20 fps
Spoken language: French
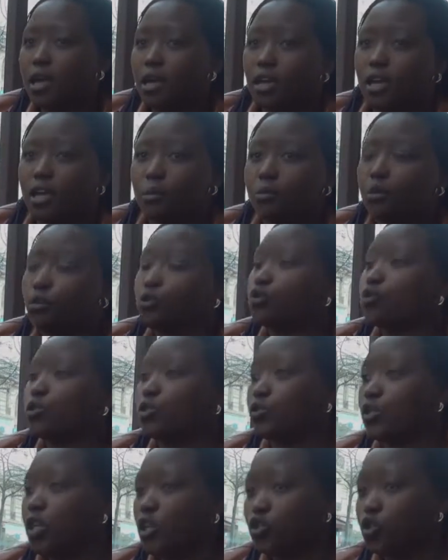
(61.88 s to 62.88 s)
et puis
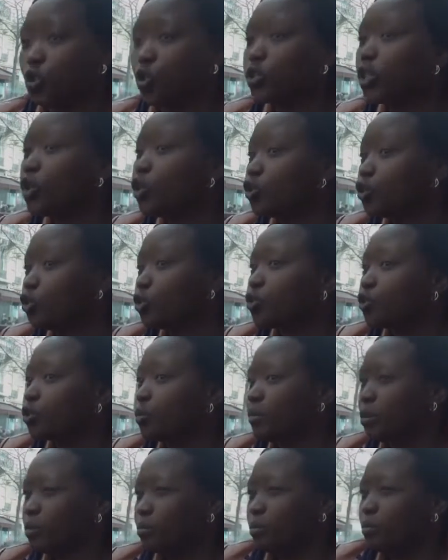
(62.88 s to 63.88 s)
on s'en sortait aujourd'hui,
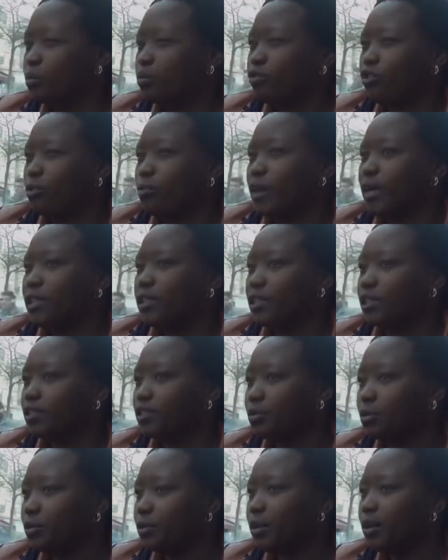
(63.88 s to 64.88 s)
mais on ne pouvait pas être
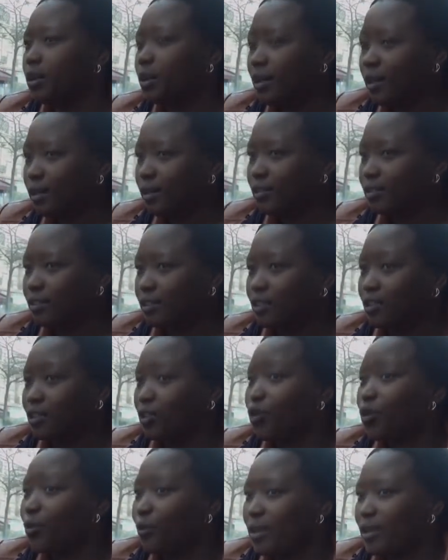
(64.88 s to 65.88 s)
sûr si
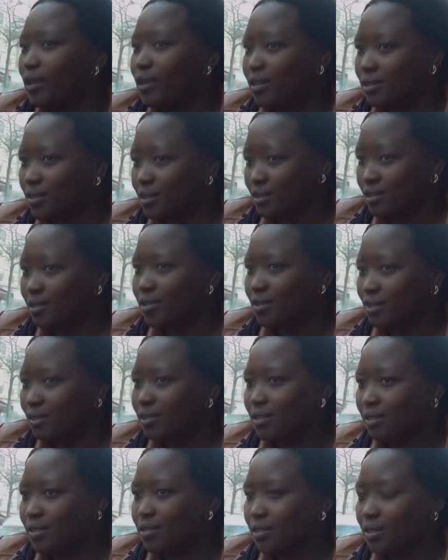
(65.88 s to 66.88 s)
demain
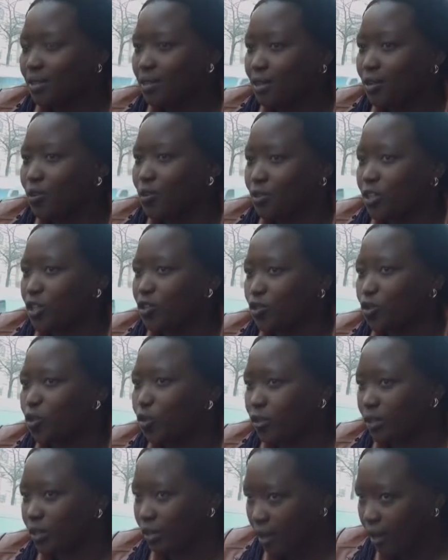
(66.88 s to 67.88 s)
et on s'en
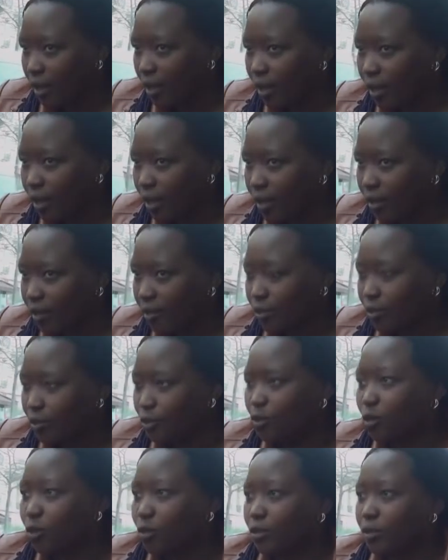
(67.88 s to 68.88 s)
sortira.
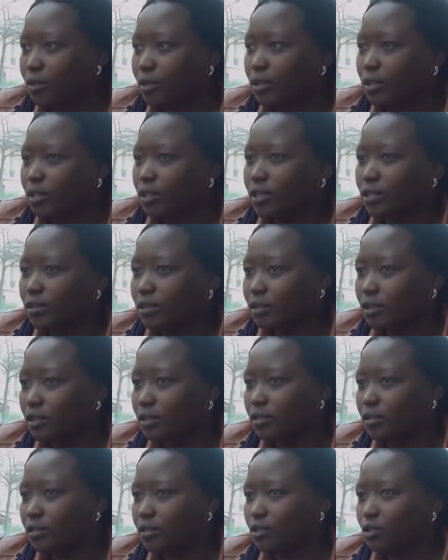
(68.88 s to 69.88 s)
Donc,
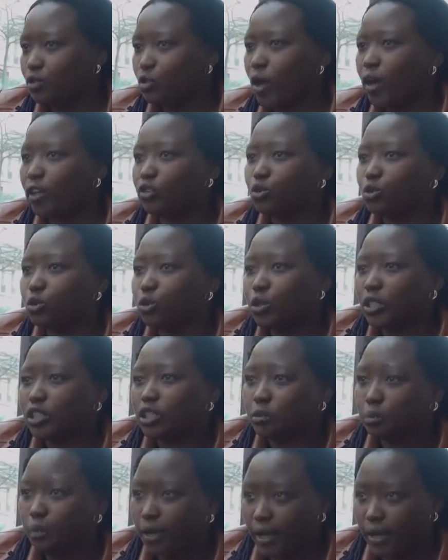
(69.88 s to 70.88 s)
cette histoire
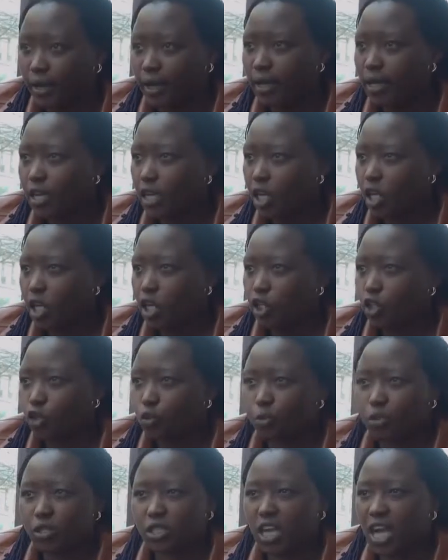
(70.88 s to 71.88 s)
d'espérer, je
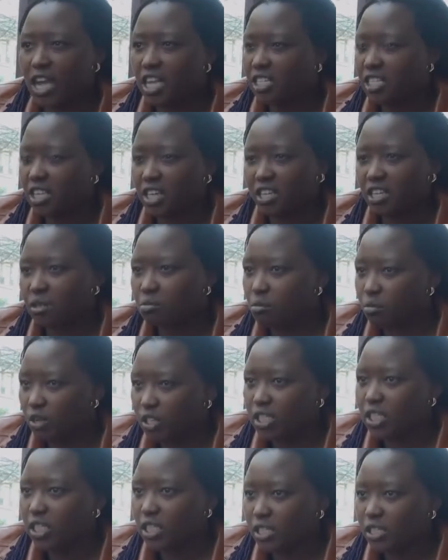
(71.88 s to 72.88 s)
pense qu'à un certain moment,
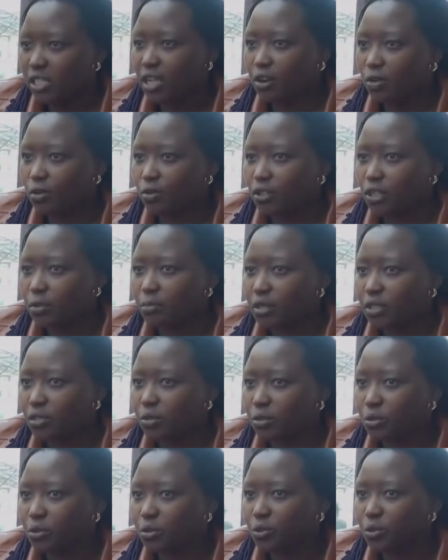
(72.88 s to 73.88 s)
j'ai laissé à côté
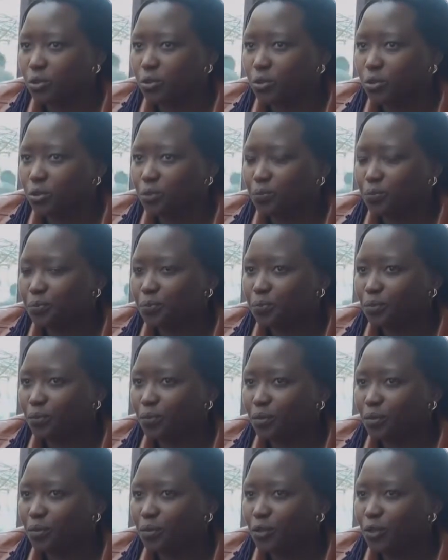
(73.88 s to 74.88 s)
parce que je,
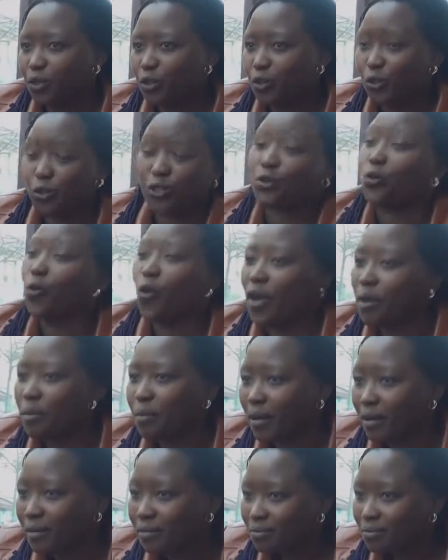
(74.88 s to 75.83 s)
je n'y croyais pas.